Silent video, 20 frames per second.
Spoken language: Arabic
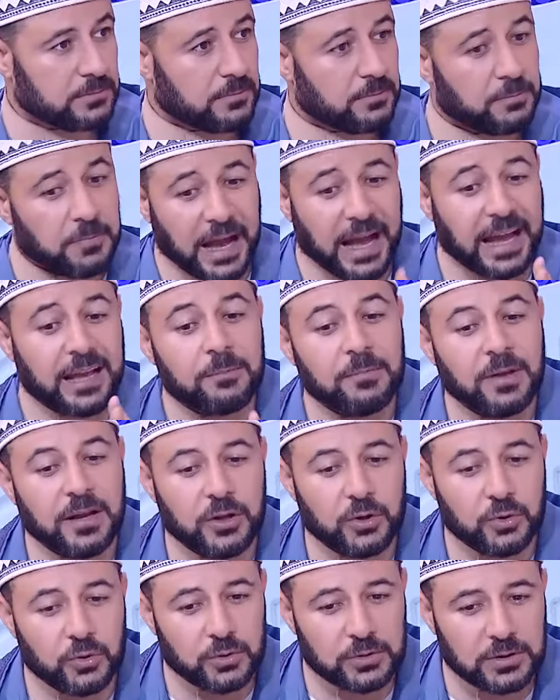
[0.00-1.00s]
معاك
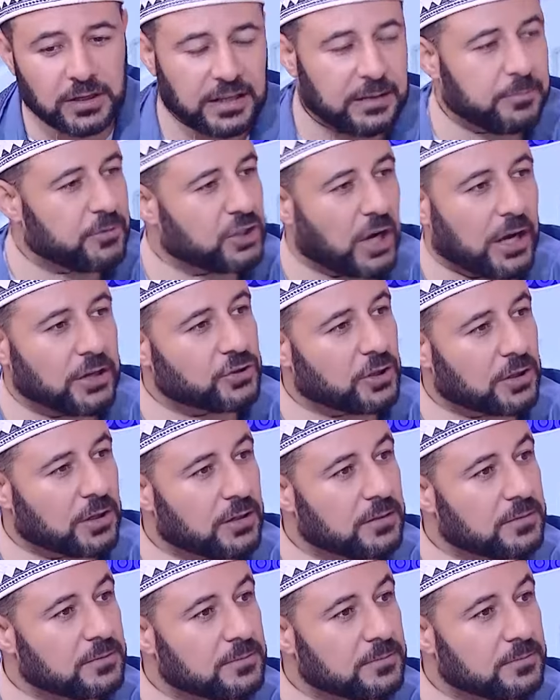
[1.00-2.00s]
مليون دايما ليه مش عشرة؟
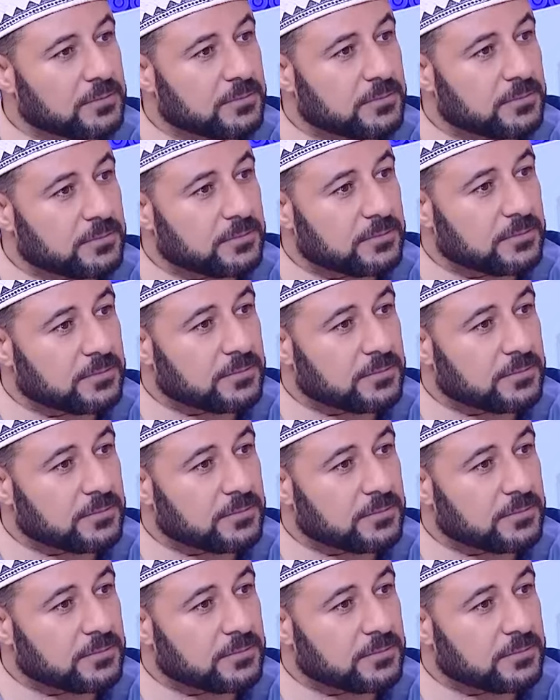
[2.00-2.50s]
بالقلة